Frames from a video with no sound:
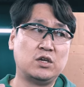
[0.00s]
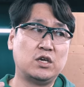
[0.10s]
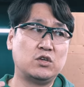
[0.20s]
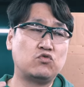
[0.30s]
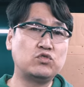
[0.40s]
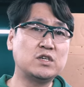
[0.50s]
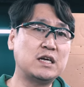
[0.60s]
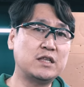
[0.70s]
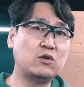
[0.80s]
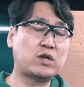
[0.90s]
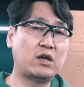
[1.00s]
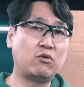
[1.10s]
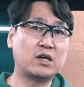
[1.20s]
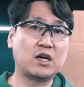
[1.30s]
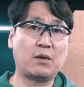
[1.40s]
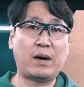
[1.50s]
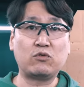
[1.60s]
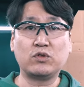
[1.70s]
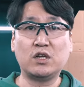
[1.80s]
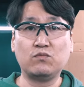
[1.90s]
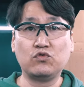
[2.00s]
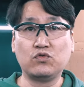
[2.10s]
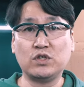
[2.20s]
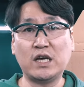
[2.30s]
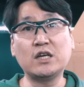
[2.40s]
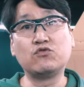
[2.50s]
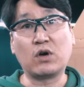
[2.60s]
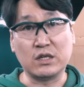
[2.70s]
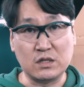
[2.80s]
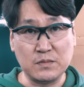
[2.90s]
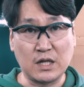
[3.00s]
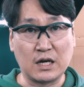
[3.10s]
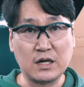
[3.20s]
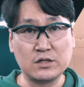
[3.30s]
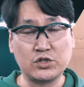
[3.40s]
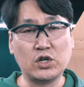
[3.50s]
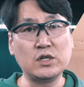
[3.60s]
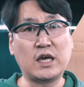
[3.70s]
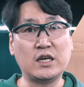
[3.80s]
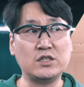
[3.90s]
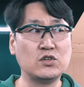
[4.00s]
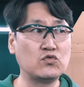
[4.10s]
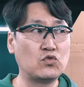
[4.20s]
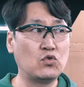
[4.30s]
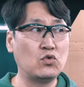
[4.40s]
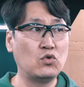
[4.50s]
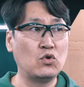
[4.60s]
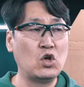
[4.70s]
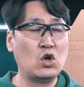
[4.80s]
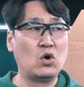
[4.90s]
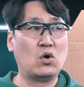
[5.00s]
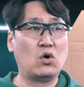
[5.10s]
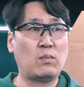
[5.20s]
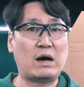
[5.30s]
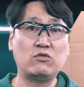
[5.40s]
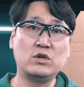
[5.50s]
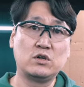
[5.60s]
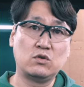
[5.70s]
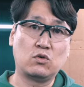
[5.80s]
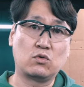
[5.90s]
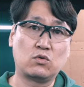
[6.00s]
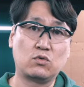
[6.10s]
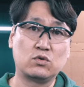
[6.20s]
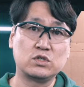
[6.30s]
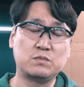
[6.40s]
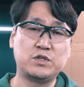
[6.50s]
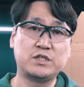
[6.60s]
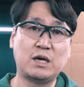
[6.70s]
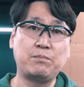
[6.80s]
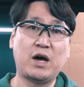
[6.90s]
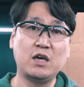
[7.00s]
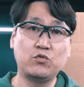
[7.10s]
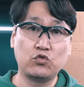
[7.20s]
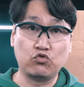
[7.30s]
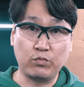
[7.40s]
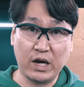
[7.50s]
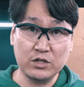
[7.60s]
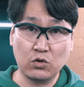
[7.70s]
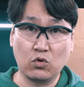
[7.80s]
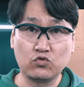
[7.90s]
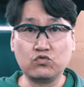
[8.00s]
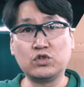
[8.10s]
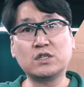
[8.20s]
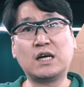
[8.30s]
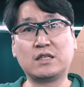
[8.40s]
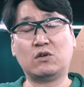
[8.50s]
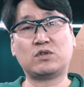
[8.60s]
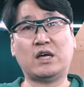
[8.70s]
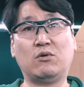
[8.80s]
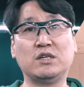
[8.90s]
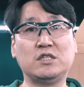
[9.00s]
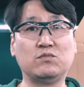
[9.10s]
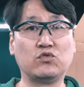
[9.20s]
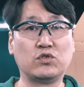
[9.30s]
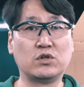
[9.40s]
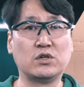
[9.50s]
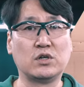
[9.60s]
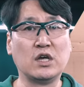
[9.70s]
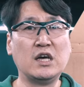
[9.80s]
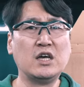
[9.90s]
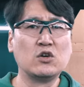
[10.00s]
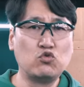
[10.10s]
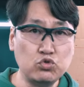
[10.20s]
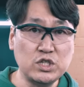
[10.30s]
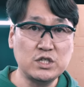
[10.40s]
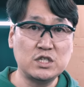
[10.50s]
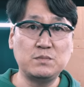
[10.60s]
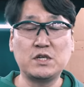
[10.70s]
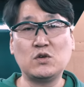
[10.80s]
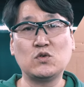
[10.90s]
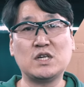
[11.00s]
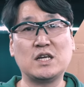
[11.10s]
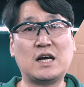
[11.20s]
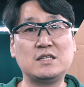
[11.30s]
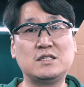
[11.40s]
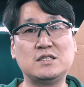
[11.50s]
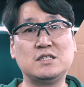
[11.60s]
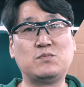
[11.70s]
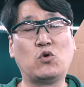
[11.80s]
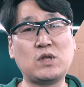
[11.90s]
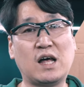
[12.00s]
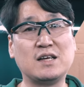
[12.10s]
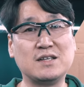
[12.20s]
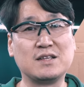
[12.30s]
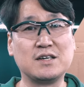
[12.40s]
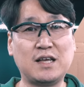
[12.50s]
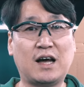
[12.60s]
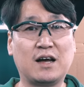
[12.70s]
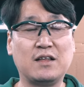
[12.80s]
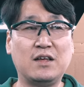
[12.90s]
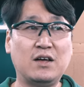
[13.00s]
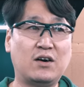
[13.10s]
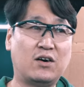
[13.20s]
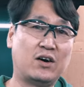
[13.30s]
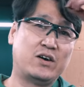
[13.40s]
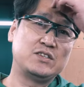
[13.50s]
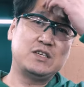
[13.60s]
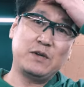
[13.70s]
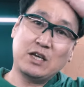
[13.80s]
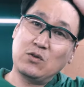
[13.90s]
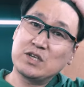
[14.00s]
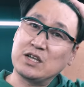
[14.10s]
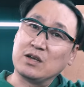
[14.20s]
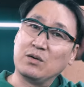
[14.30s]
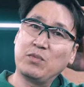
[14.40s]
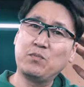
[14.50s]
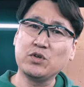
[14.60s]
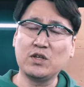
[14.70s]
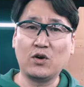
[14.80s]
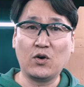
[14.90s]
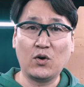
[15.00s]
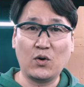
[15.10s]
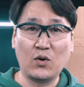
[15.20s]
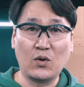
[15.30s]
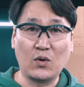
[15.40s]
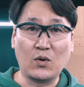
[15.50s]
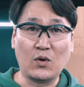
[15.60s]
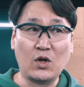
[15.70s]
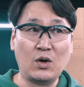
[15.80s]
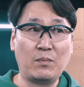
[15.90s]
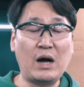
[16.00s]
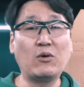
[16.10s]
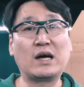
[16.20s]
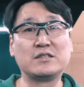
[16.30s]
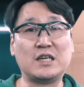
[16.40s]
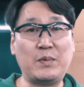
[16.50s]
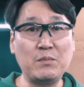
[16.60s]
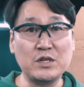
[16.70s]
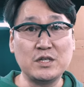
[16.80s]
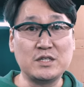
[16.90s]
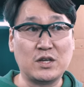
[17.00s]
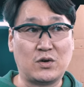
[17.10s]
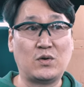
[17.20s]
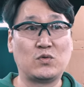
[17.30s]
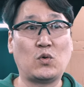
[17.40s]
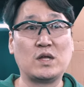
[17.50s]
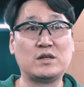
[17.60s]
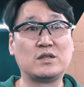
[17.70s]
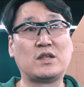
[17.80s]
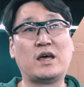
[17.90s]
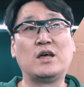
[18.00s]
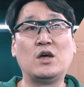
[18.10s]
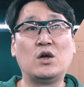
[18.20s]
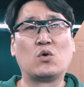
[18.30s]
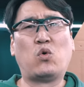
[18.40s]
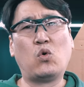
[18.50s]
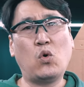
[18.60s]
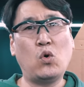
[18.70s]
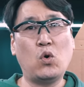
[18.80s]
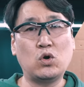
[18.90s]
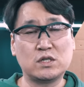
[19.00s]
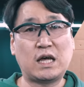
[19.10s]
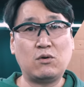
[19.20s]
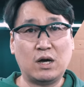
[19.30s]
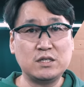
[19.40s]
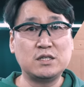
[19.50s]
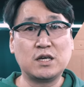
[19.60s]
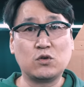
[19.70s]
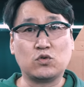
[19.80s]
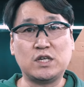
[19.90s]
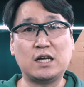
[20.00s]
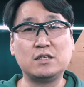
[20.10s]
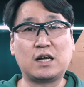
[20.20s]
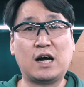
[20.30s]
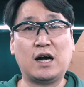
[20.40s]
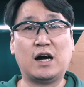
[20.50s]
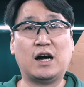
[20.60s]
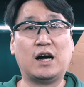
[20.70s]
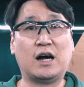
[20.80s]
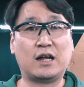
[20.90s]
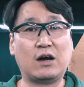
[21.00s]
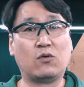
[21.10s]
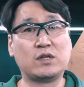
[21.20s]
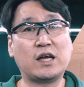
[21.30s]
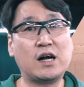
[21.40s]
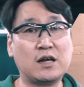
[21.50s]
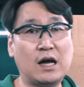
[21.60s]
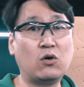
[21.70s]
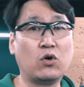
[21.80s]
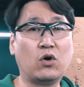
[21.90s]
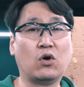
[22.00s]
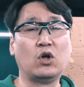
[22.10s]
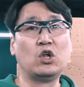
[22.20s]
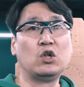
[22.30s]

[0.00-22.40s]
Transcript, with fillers: 이 순정 상태로 사용하다가 파손되는 분들이 생길 수가 있습니다. 그래서 저는 개인적으로 어, 마루이 글록 17 젠5를 구매하셨고 순정 상태로 사용하시는 분들은 굳이 12kg짜리 가스보다는 그냥 어 11kg짜리 퍼프디너 파워가스 재팬 버전 있어요. 통에 들었는데 그거를 사용하시는 게 좋지 않을까라고 생각을 하고요.